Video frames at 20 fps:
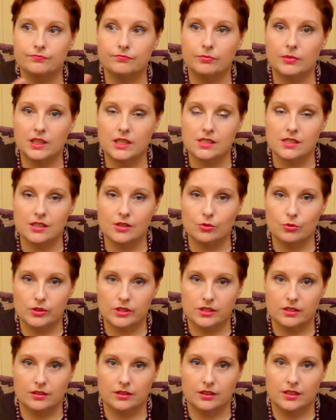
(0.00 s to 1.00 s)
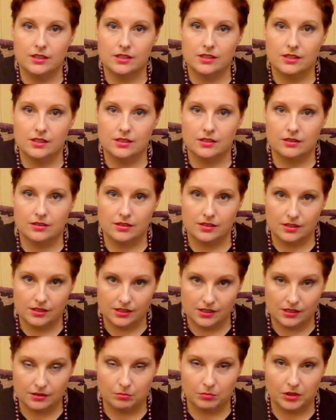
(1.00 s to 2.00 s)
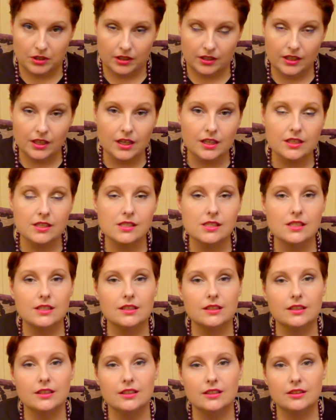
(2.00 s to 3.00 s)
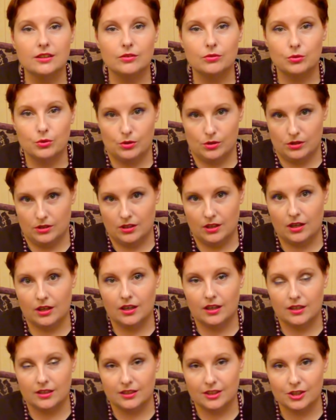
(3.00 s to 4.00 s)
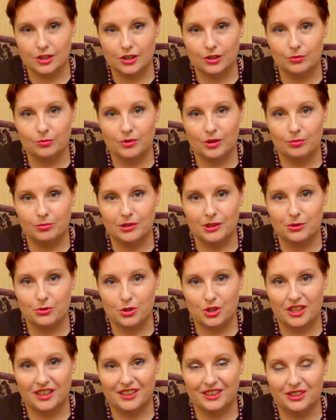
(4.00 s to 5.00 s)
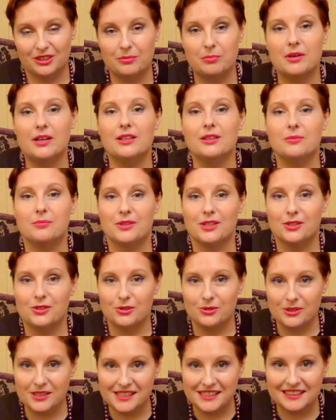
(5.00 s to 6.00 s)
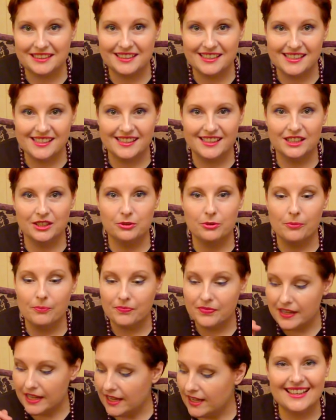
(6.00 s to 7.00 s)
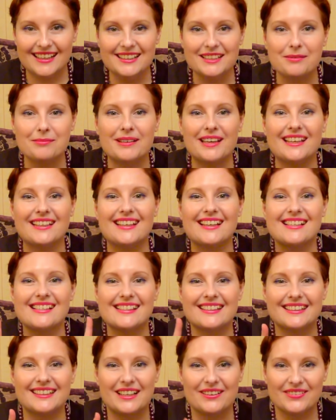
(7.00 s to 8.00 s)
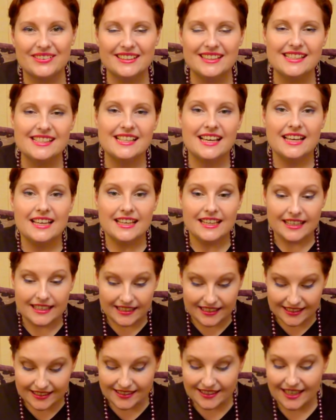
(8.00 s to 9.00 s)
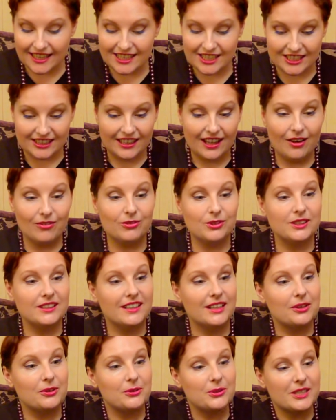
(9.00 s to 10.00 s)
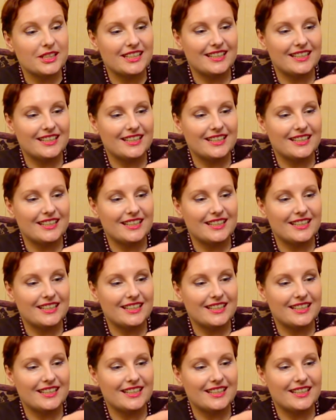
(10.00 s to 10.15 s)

магазине Остин есть э, система лояльности клиентов, то есть на карточке у меня были уже какие-то баллы, мне еще сделали скидку. На этом я не остановилась и нашла вот такой